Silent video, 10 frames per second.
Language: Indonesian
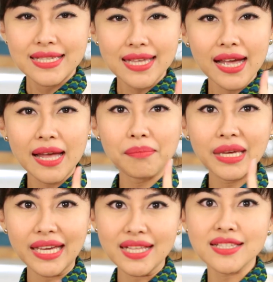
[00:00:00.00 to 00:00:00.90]
saya akan
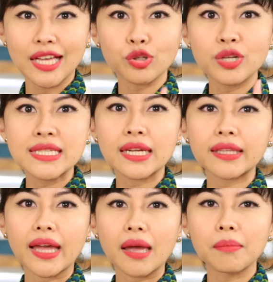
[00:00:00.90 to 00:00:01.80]
bikin satu dessert
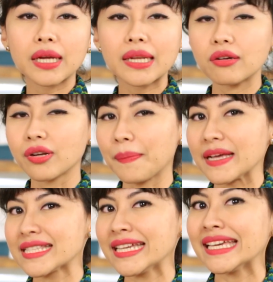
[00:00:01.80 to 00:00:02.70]
yang emang ini udah
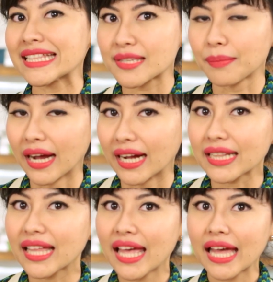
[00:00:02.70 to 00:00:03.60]
pasti hits banget
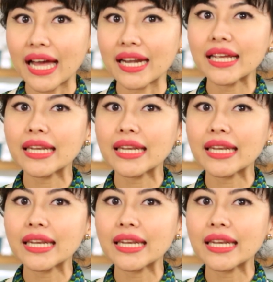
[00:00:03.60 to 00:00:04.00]
karena